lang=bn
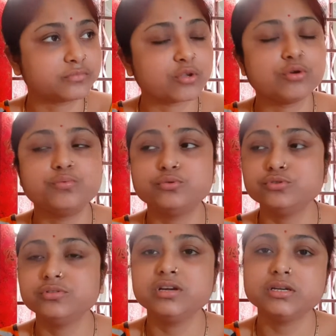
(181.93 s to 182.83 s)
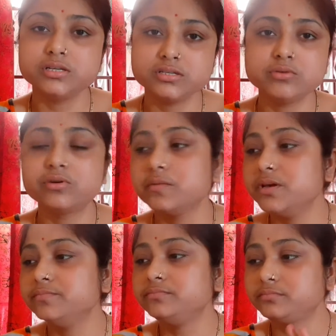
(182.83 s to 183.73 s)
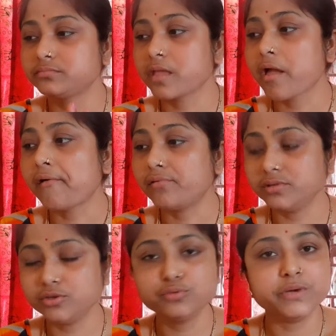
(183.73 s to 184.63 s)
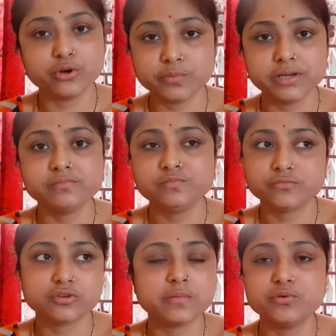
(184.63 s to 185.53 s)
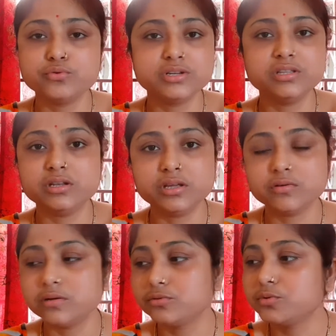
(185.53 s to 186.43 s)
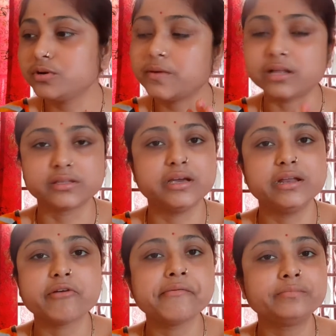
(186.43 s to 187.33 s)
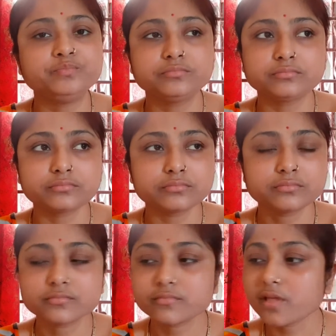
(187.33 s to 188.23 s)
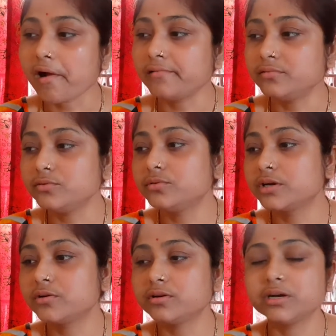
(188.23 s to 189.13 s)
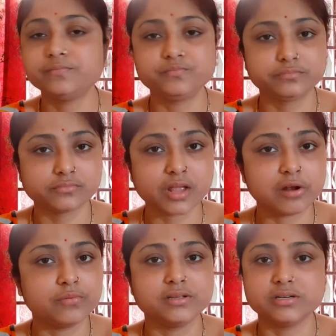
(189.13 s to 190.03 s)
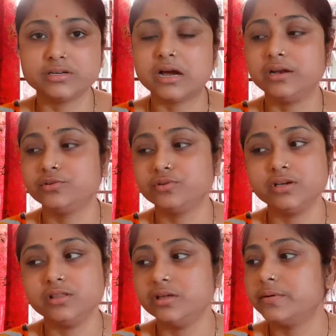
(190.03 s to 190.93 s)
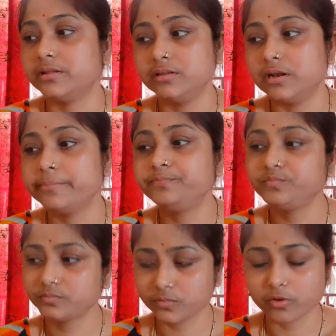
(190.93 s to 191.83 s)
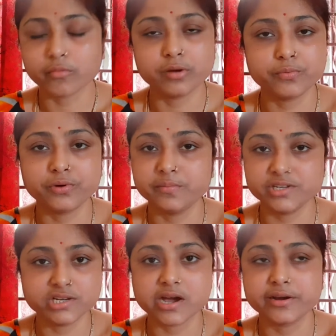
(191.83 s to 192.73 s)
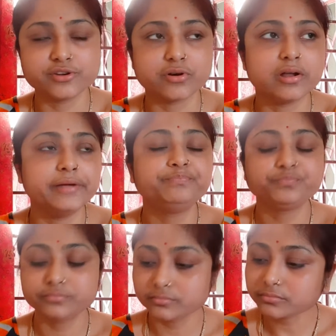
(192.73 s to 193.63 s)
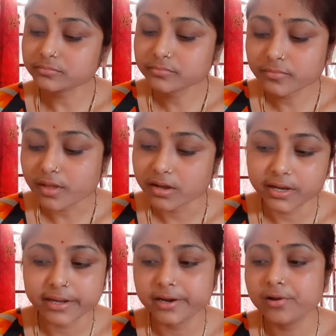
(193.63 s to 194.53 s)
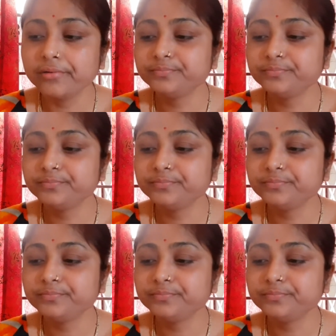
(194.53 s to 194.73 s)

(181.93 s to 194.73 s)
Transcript: ও পুজো দিয়ে এসেছে ওকে আমি ও যদি বেরোবে ওকে আমি রুটি দিইনি অন্য তুমি করে ভাত খেয়ে নাও তো ওকে কটা আলু ভাজা ডাল একটু ঘি দিয়ে ভাত দিলাম অল্প করে বেশি খায় না সকালে খেয়ে নিল